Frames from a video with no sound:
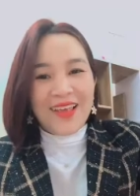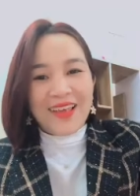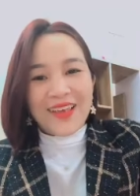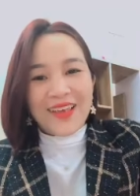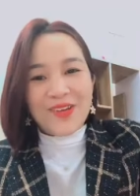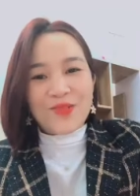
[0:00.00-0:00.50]

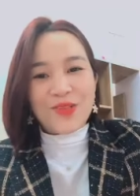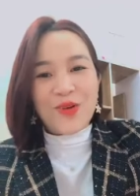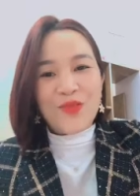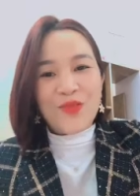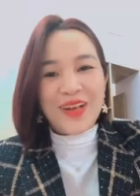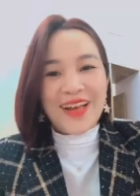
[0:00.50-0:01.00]
hiểu
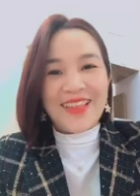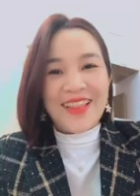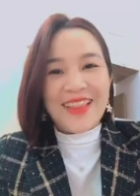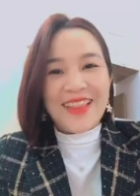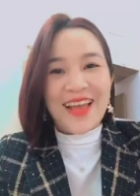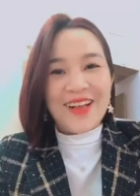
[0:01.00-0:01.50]
sâu về ngày thần
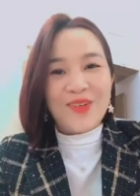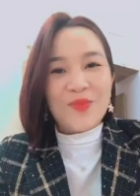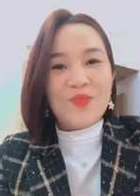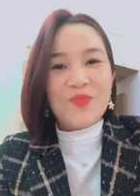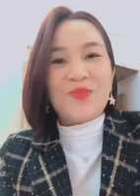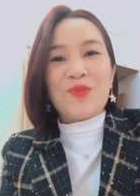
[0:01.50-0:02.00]
tài
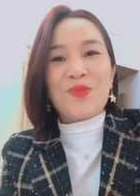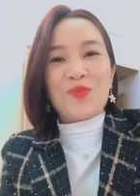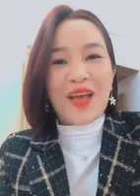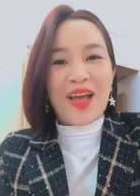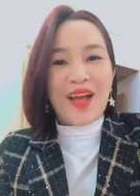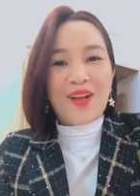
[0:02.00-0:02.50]
không? Chúng
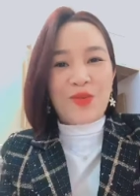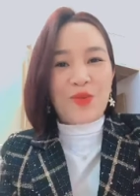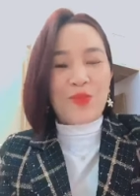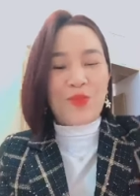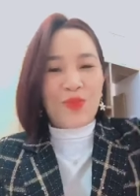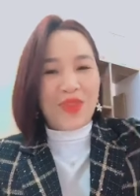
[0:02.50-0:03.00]
ta
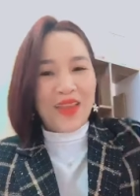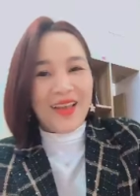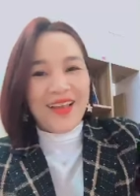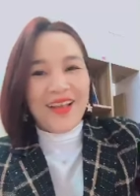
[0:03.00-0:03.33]
cùng